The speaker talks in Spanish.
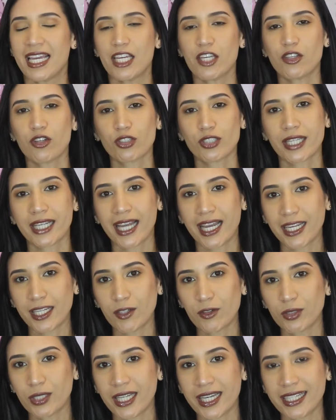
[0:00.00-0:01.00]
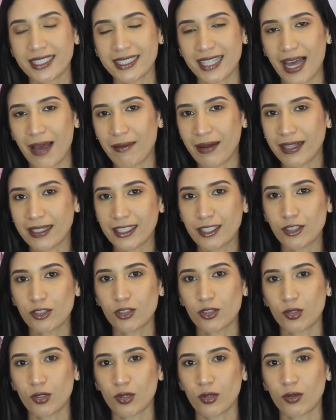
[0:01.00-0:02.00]
Y yo sé que aquí ustedes habrán
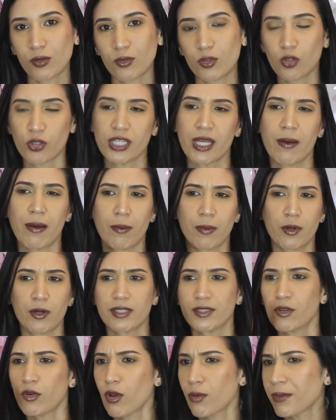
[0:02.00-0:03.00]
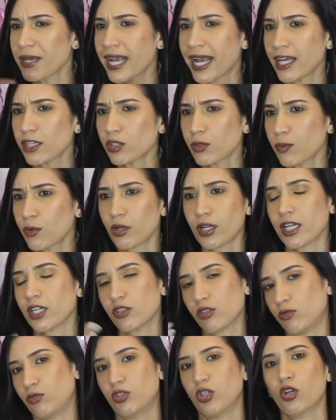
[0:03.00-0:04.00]
dicho, no, ya va, pero ese no es mi caso
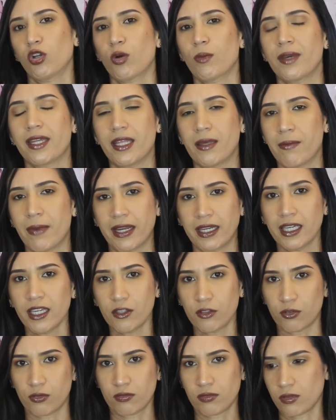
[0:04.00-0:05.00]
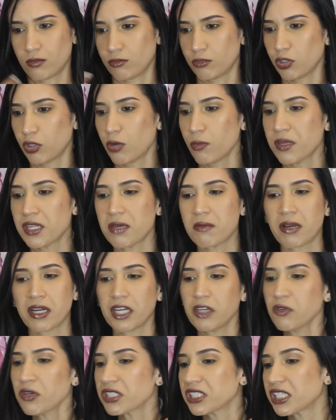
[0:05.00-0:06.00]
porque yo no me desmaquillo. Yo no me
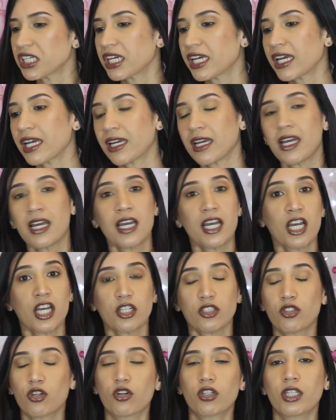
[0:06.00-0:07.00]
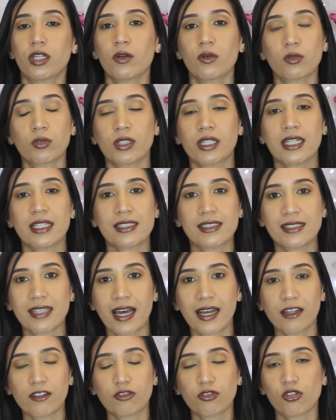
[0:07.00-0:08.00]
desmaquillo, así que yo no tengo que
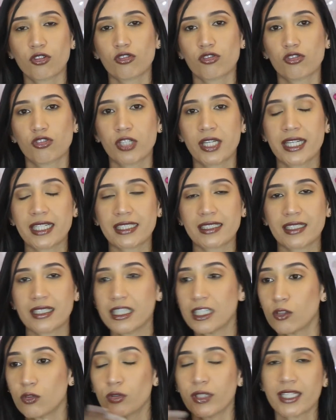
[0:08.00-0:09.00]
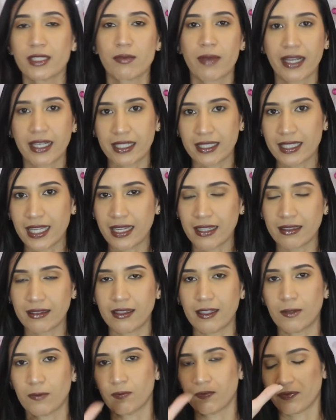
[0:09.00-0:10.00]
utilizar entonces ningún
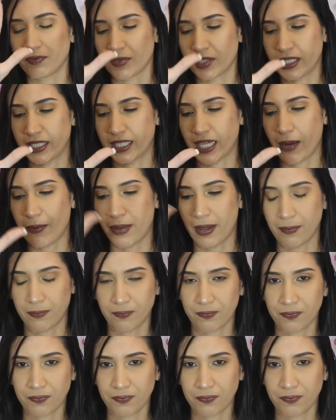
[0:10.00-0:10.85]
desmaquillante. Ya va.